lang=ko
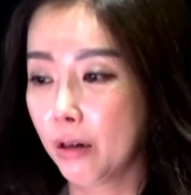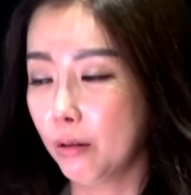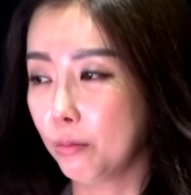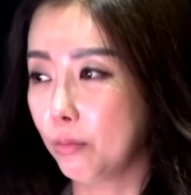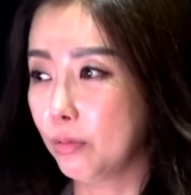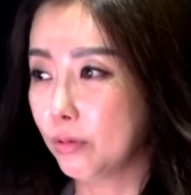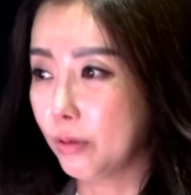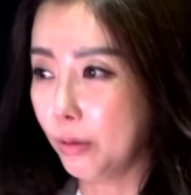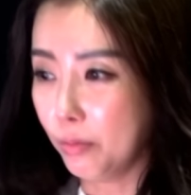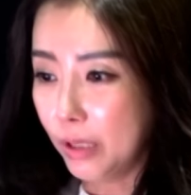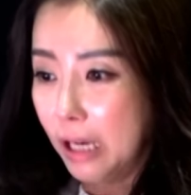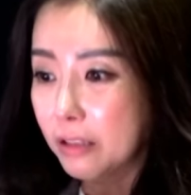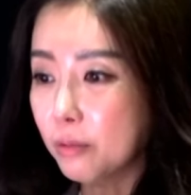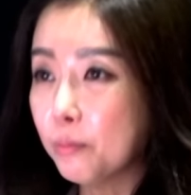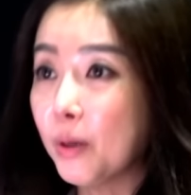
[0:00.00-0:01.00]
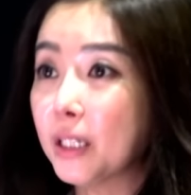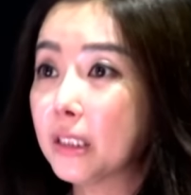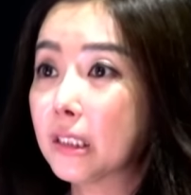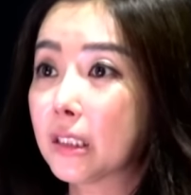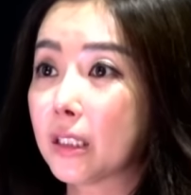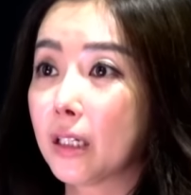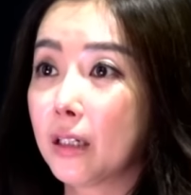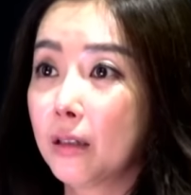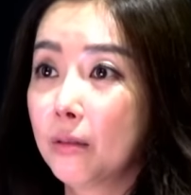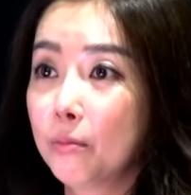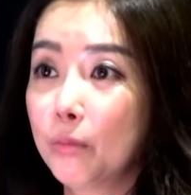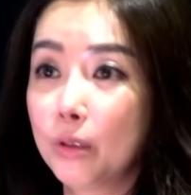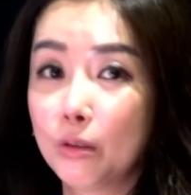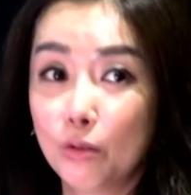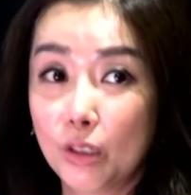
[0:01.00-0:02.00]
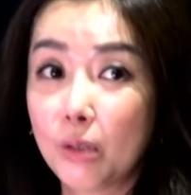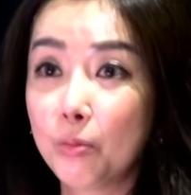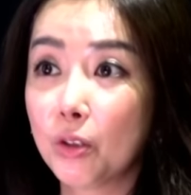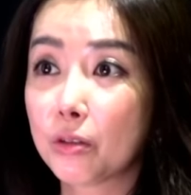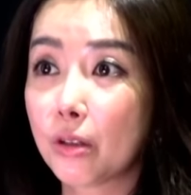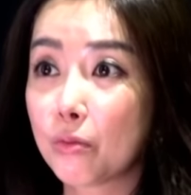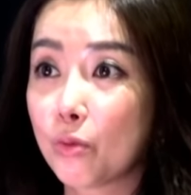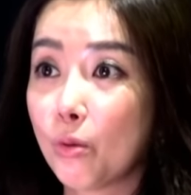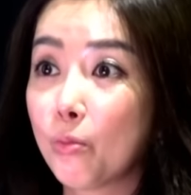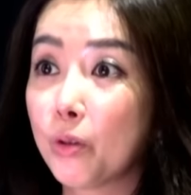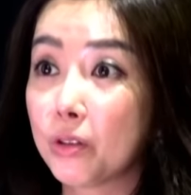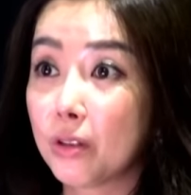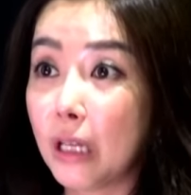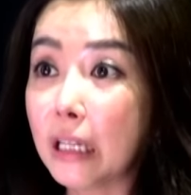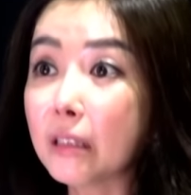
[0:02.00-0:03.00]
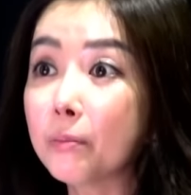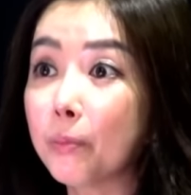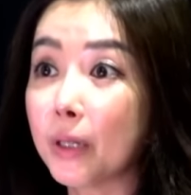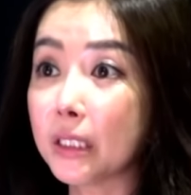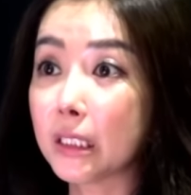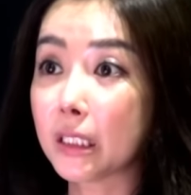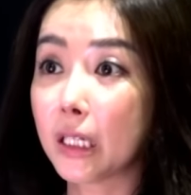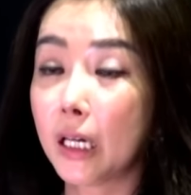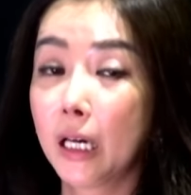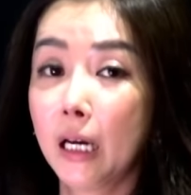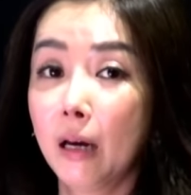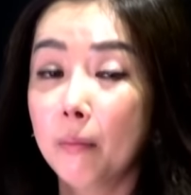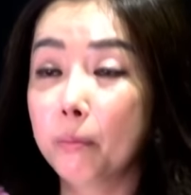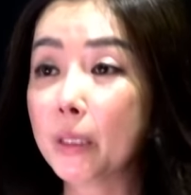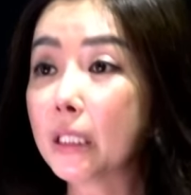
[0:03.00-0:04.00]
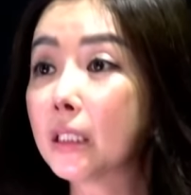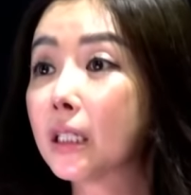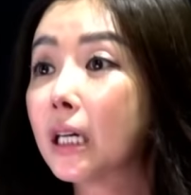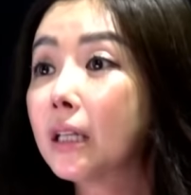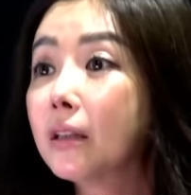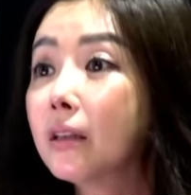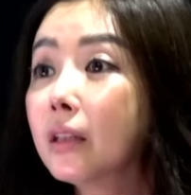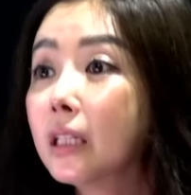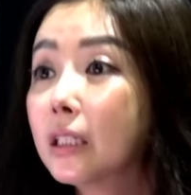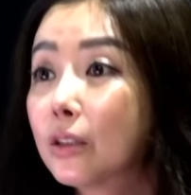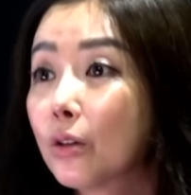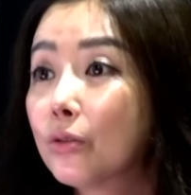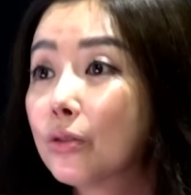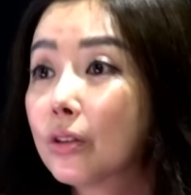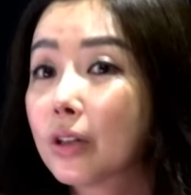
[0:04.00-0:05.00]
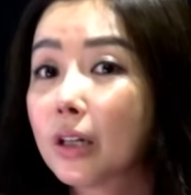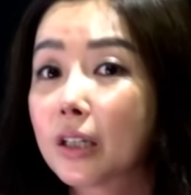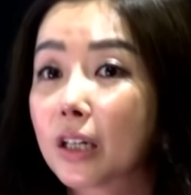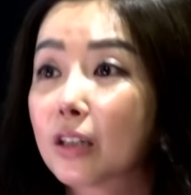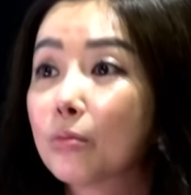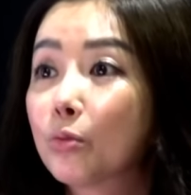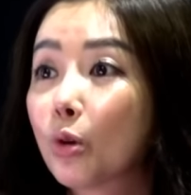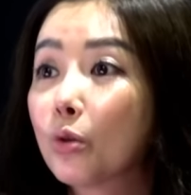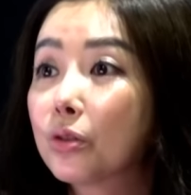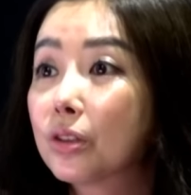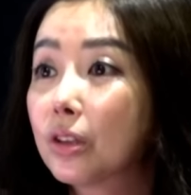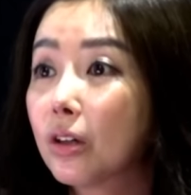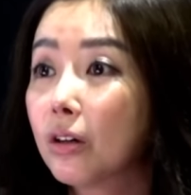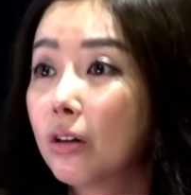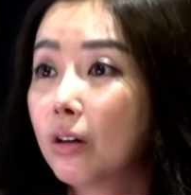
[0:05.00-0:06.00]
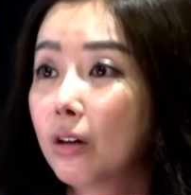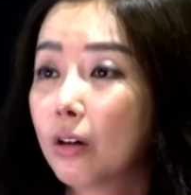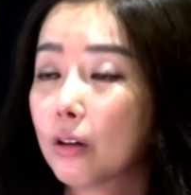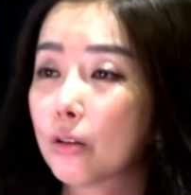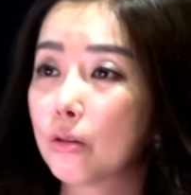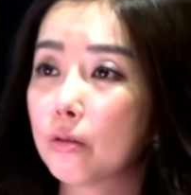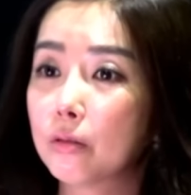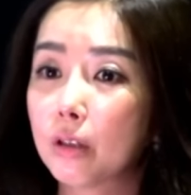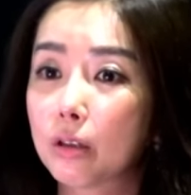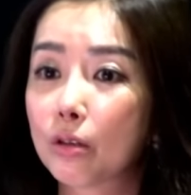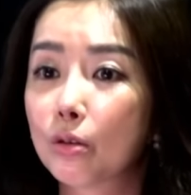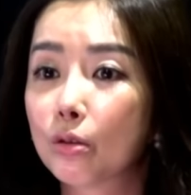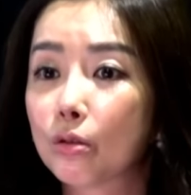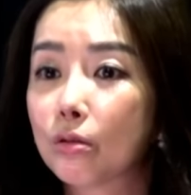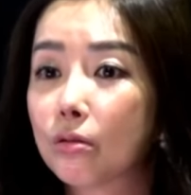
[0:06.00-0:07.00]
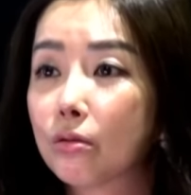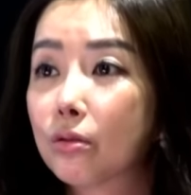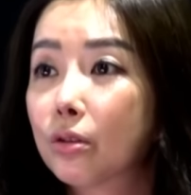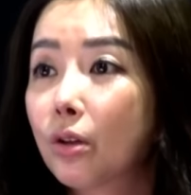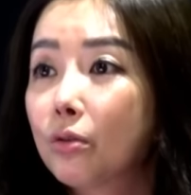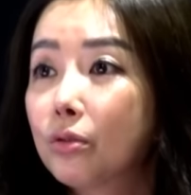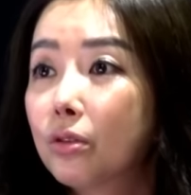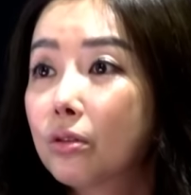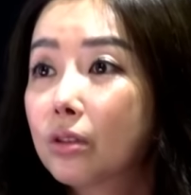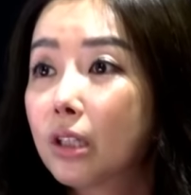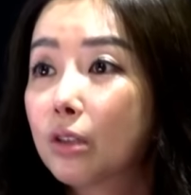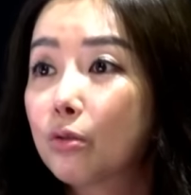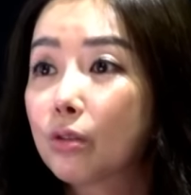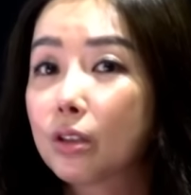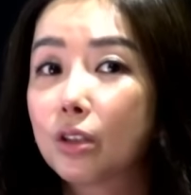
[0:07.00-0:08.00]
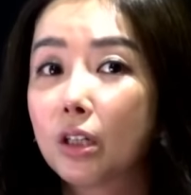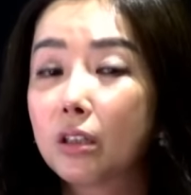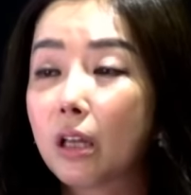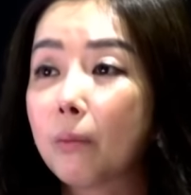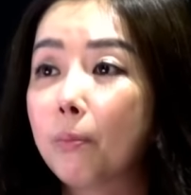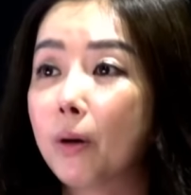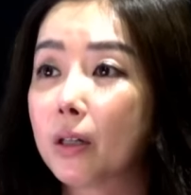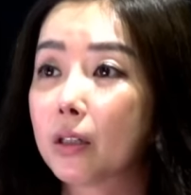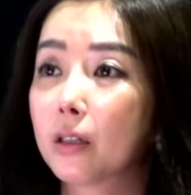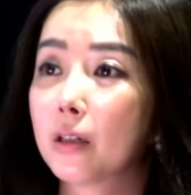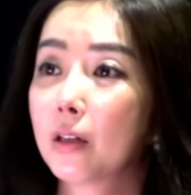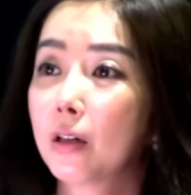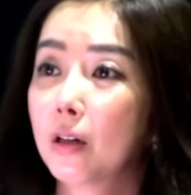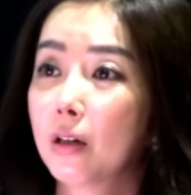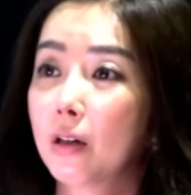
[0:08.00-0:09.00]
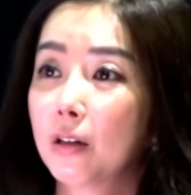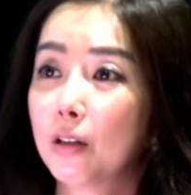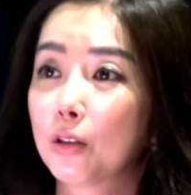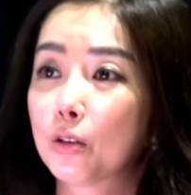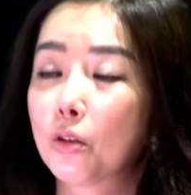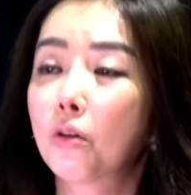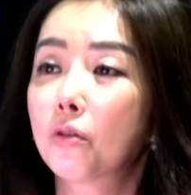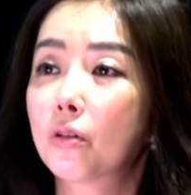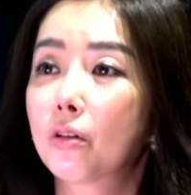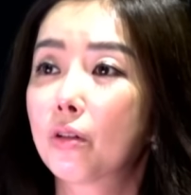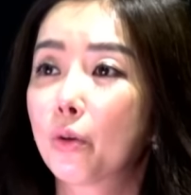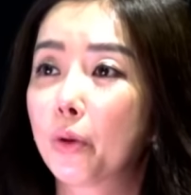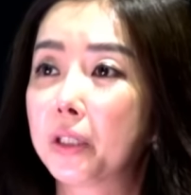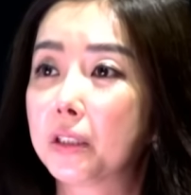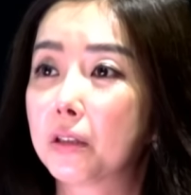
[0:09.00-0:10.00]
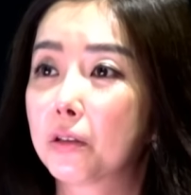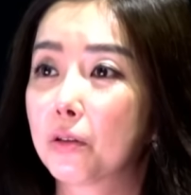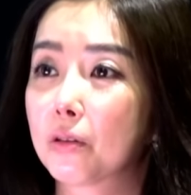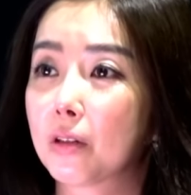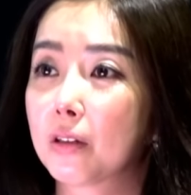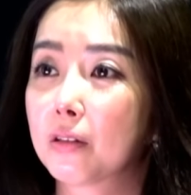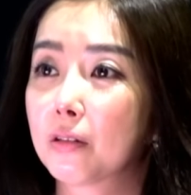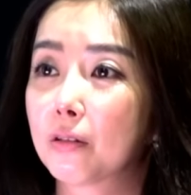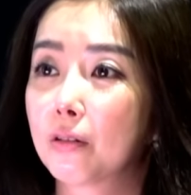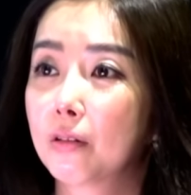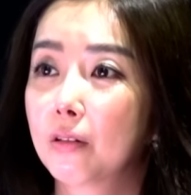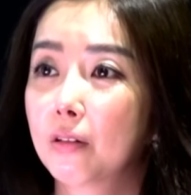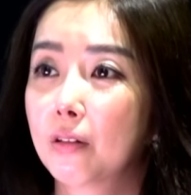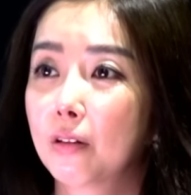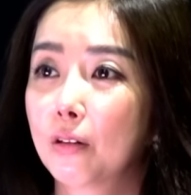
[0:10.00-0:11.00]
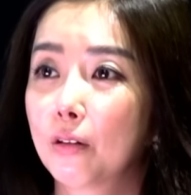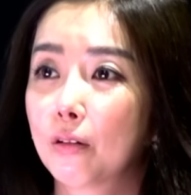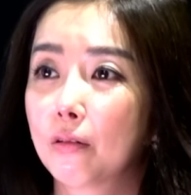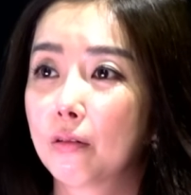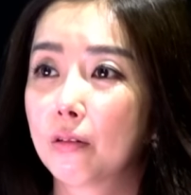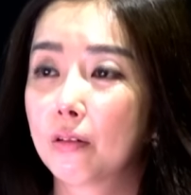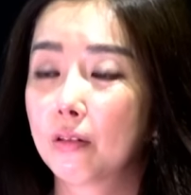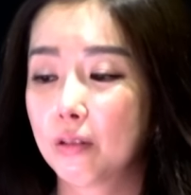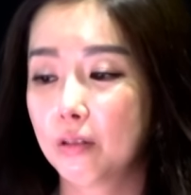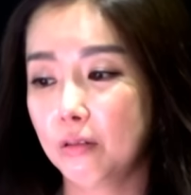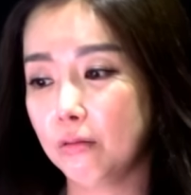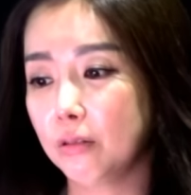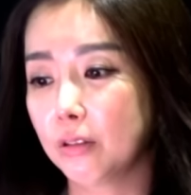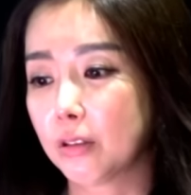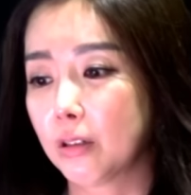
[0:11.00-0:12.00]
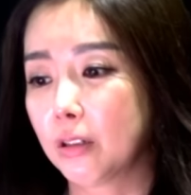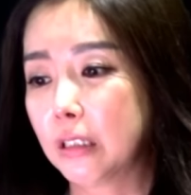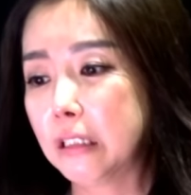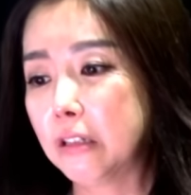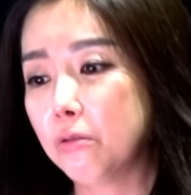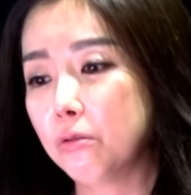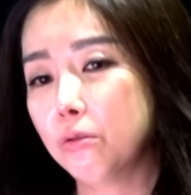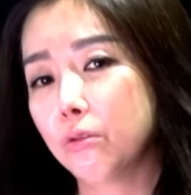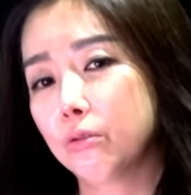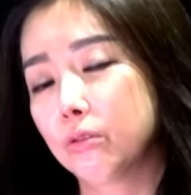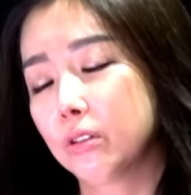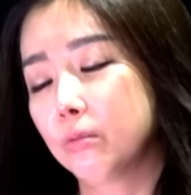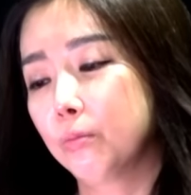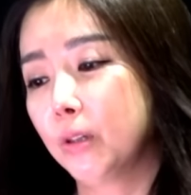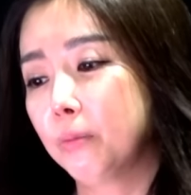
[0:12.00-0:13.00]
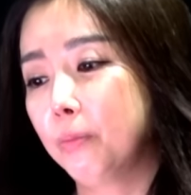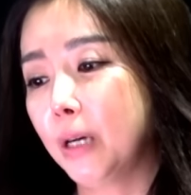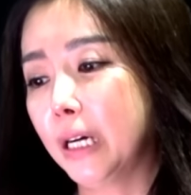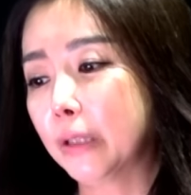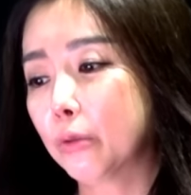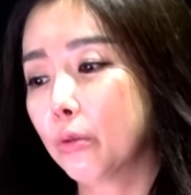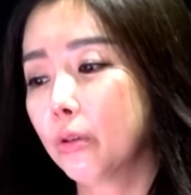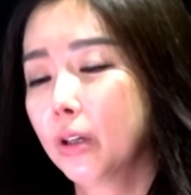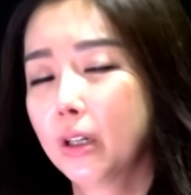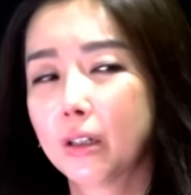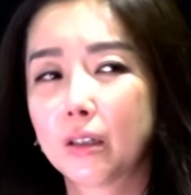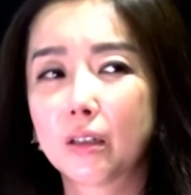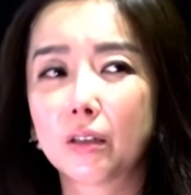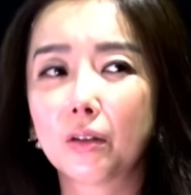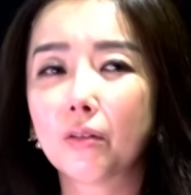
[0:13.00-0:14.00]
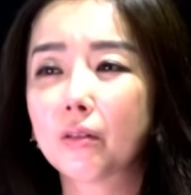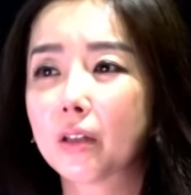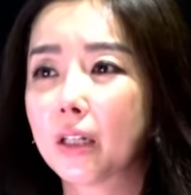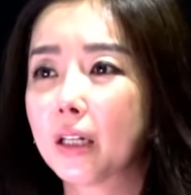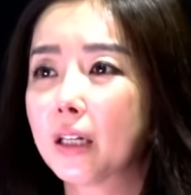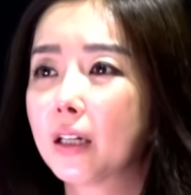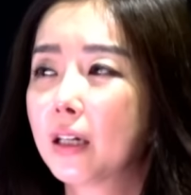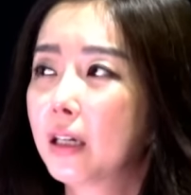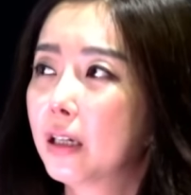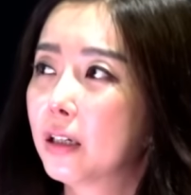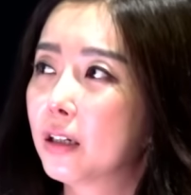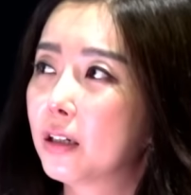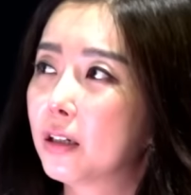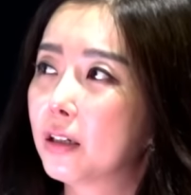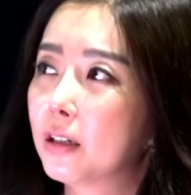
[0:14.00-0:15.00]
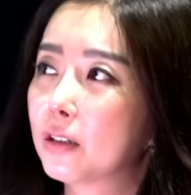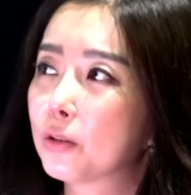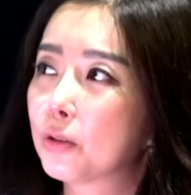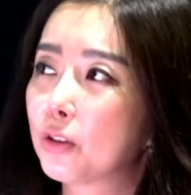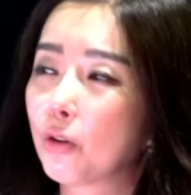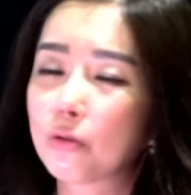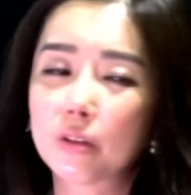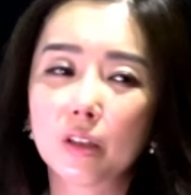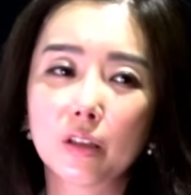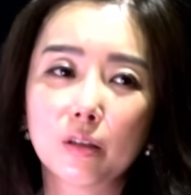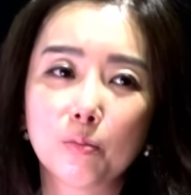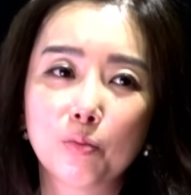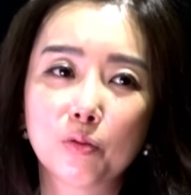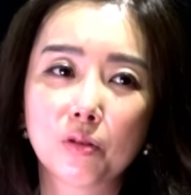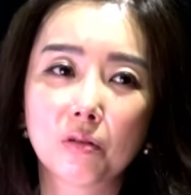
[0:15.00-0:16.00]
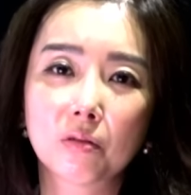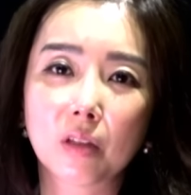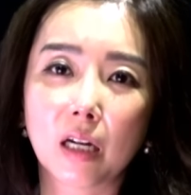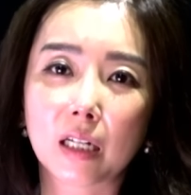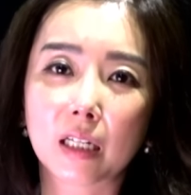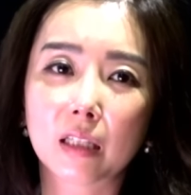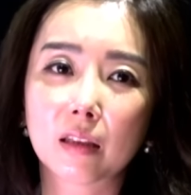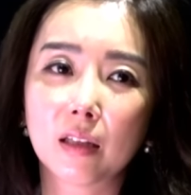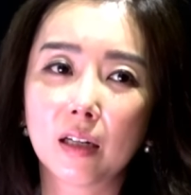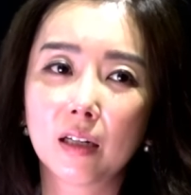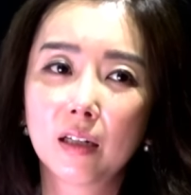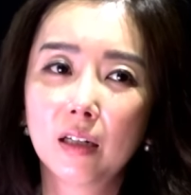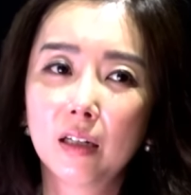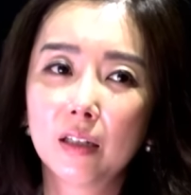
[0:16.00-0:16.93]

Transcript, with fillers: 어, 나는 빠질게. 미, 김영삼 정부에서 나는 빠질게. 민간이 선정하게끔 뒀어. 그런데 그 선정자 중에 제일 대빵이 성경 음, 회장이었다는 음, 음, 음, 그러게. 어, 그러니까 이런 것들만 봐도 그렇게 어, 역사를 부정당했다.